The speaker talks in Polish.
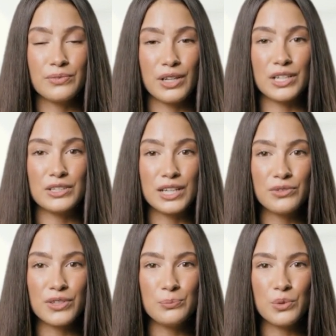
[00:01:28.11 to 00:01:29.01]

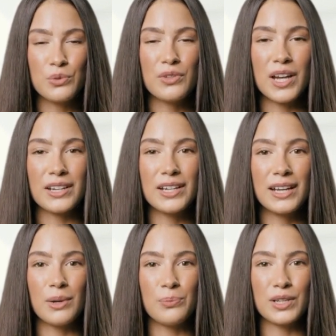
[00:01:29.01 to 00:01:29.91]
Wreszcie weź pod uwagę
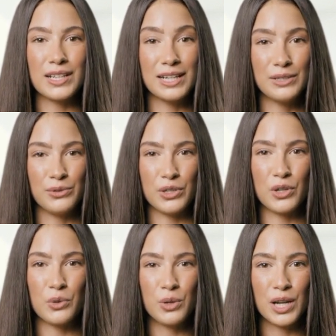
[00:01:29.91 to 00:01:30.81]
reputację swoich
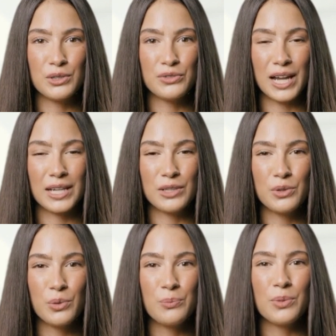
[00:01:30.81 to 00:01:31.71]
konkurentów na rynku,